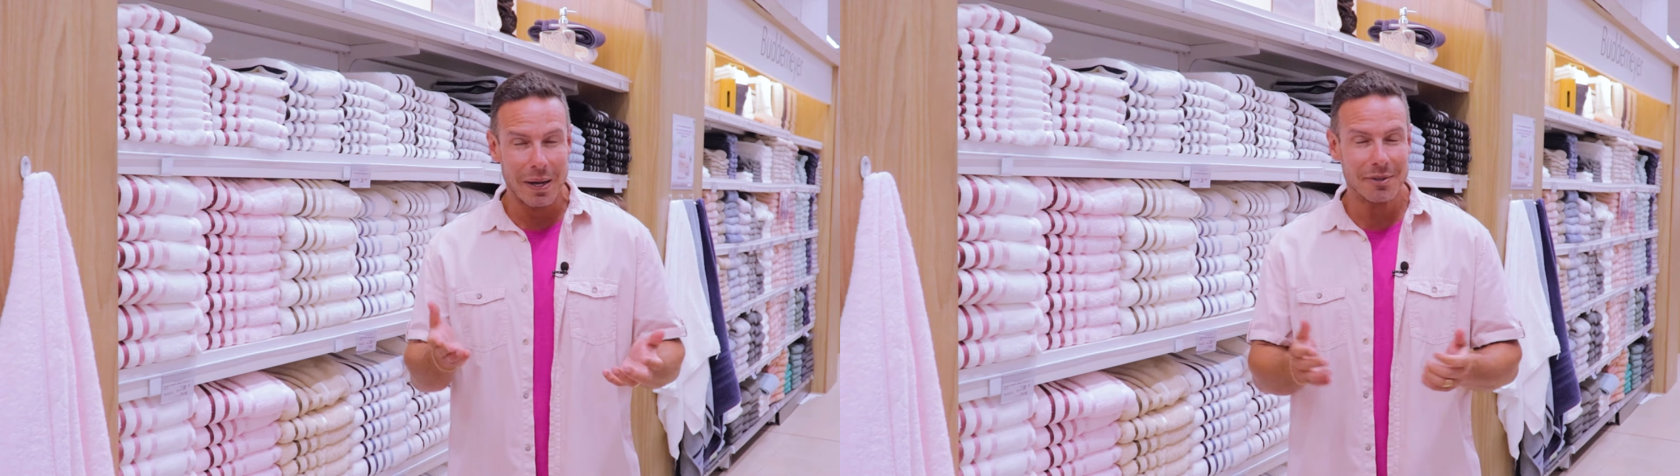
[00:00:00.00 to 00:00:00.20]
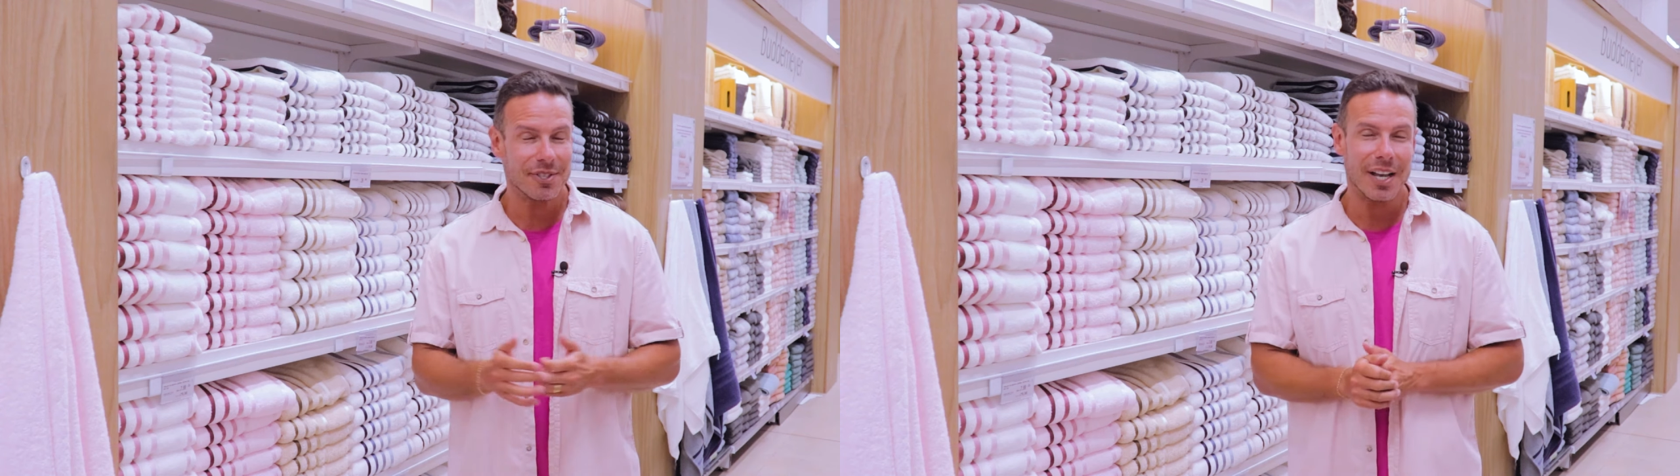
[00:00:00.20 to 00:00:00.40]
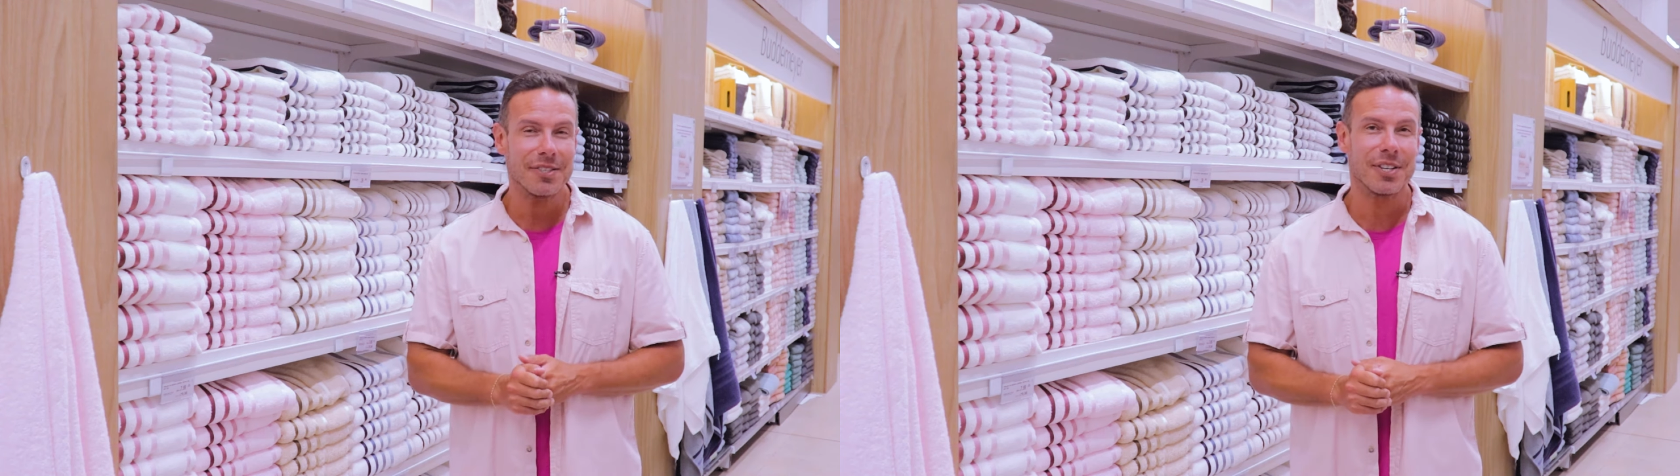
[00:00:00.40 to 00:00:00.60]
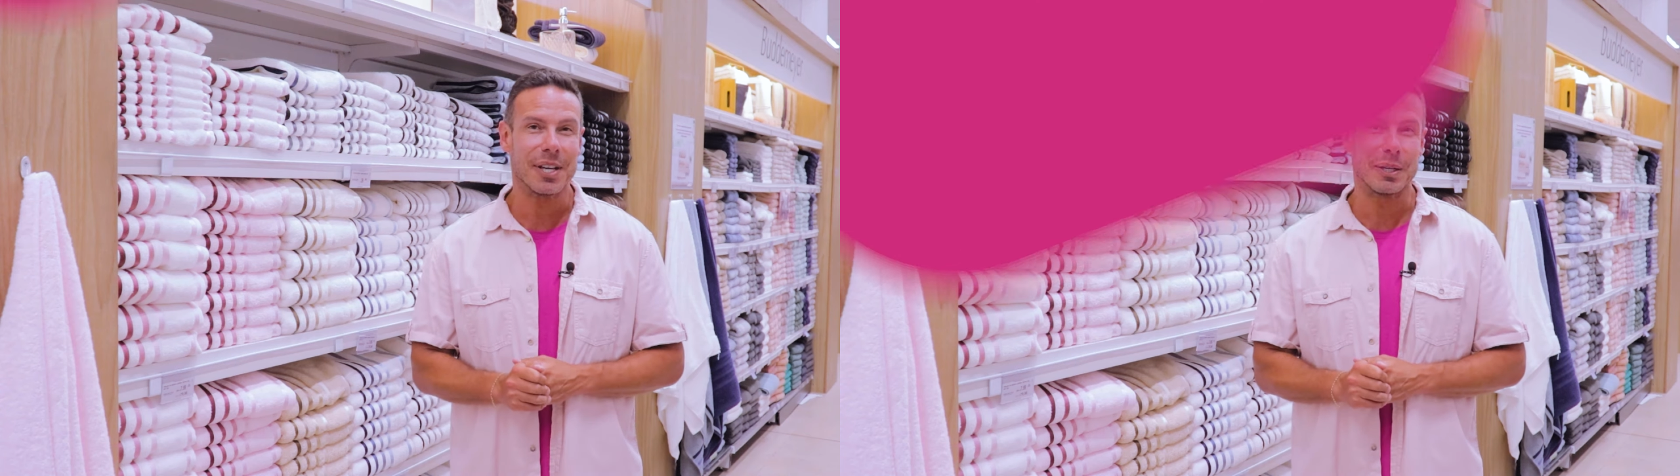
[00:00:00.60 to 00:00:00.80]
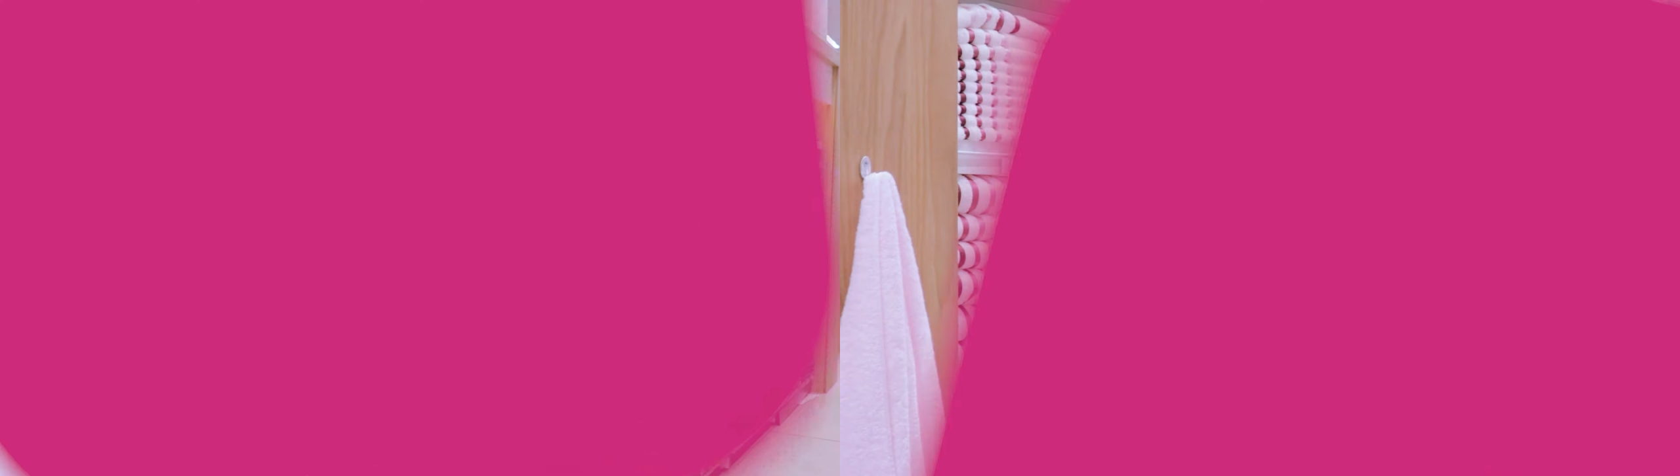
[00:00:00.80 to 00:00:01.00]
para o dia a
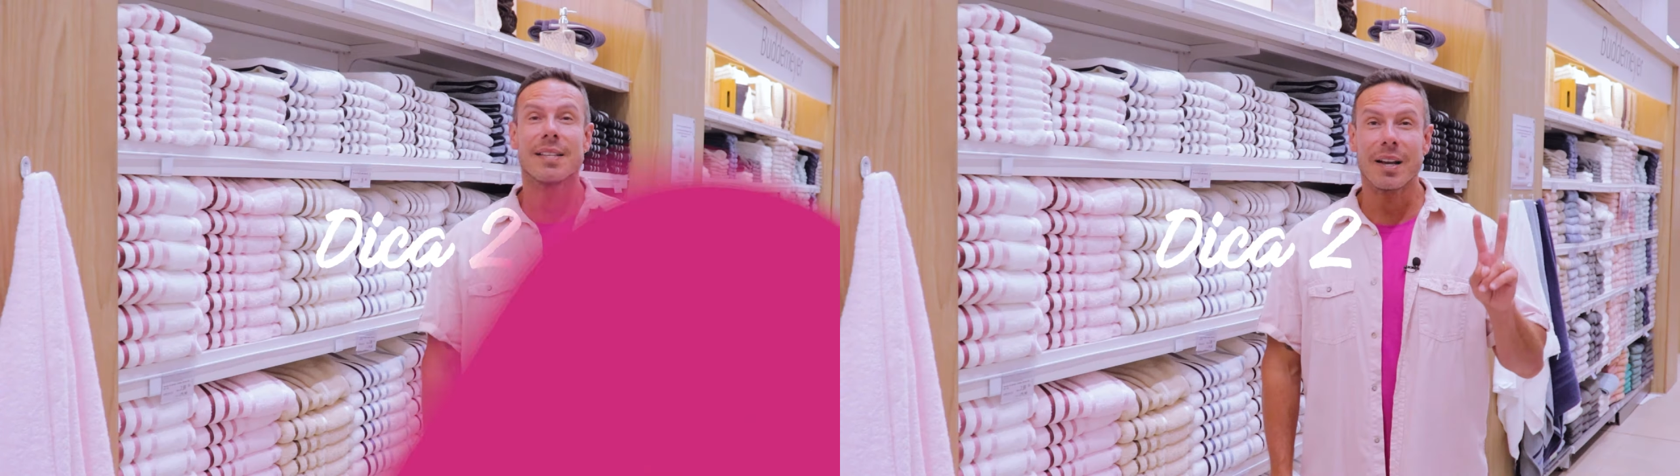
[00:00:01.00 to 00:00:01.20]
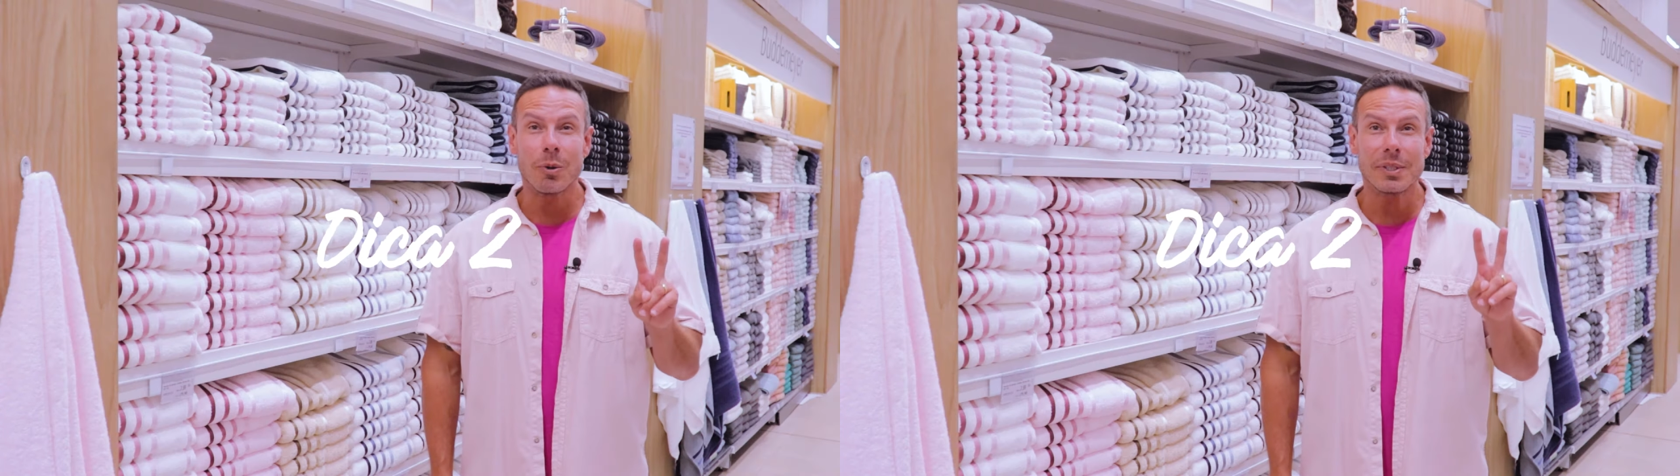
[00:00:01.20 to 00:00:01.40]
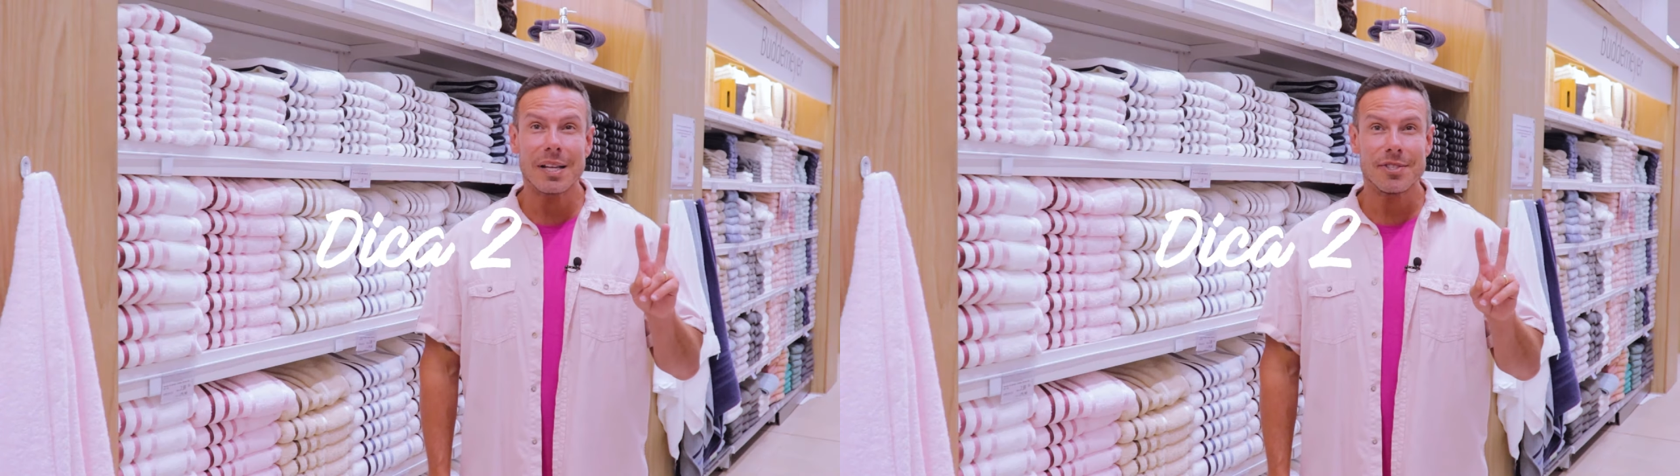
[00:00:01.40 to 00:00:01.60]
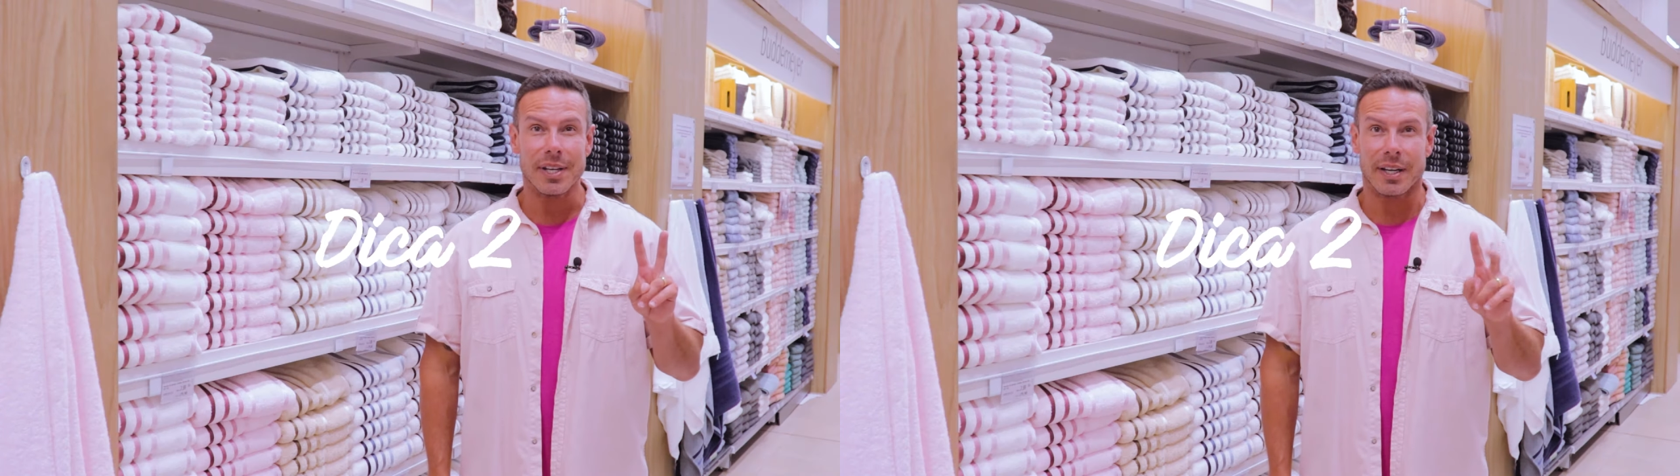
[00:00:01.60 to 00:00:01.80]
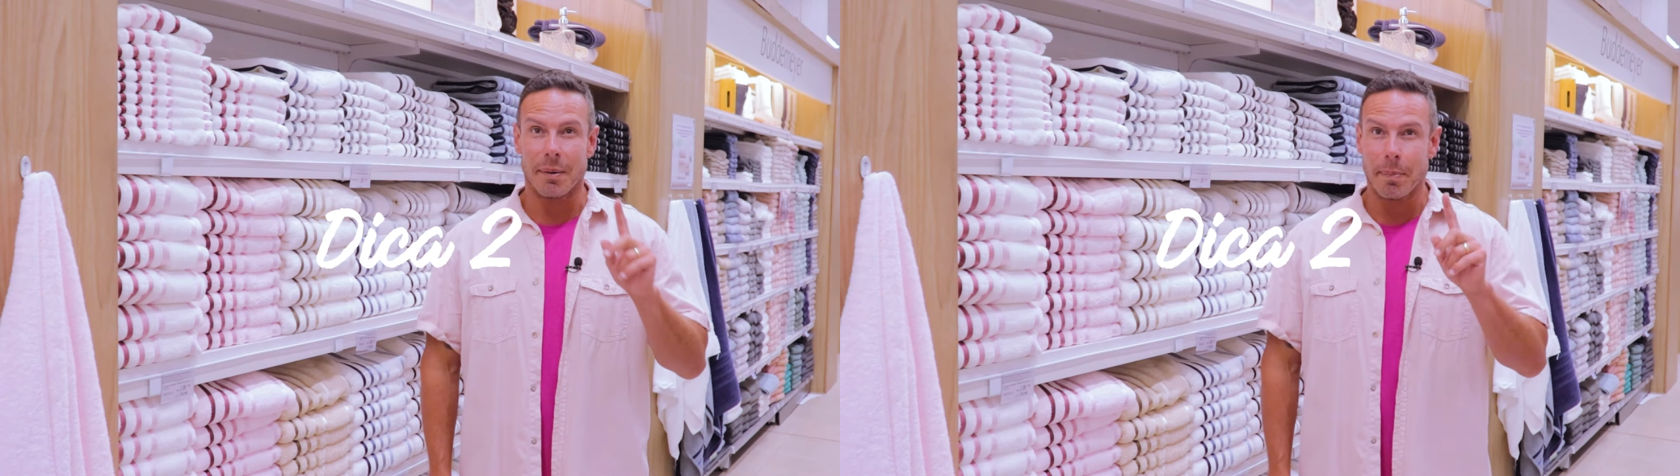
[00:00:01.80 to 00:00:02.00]
dia. Segunda dica: